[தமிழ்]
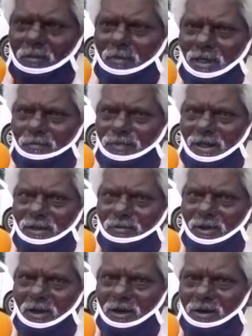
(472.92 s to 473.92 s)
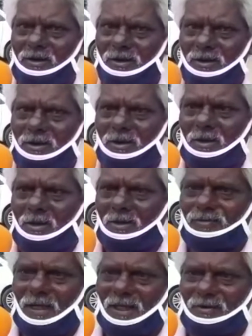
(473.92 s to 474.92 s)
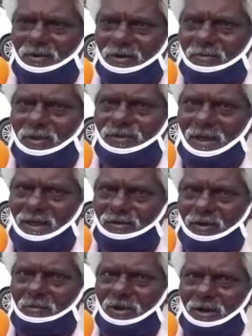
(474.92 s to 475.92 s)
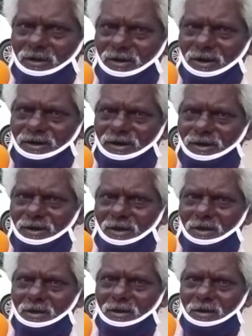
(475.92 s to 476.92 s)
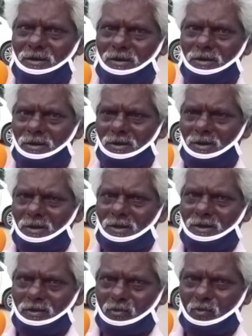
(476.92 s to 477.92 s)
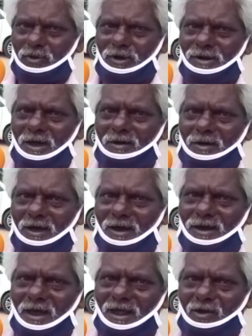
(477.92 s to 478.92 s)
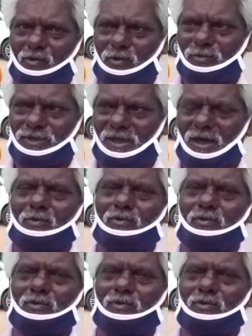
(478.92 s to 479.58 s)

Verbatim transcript: மலப்பாளையம்ங்க தலைவருங்க தலைவருக்கு நன்றிங்க எதுக்காக நன்றி சொல்கிறீங்க கொரோனாவுக்காக ஏழை குடும்பத்துக்காக